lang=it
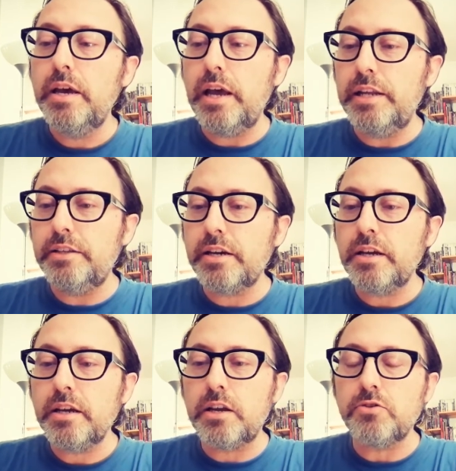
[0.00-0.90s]
e
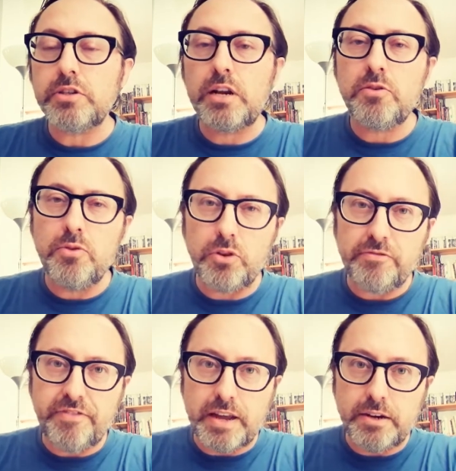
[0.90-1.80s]
leader che non sanno quello che
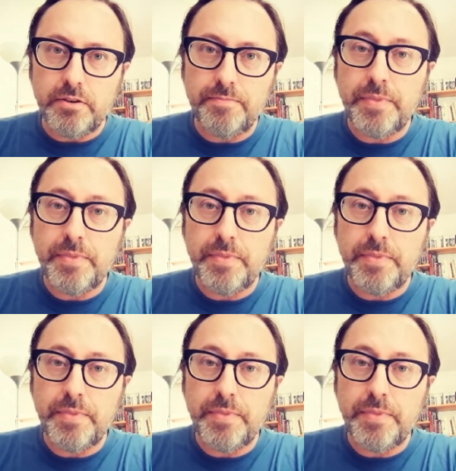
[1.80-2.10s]
fanno.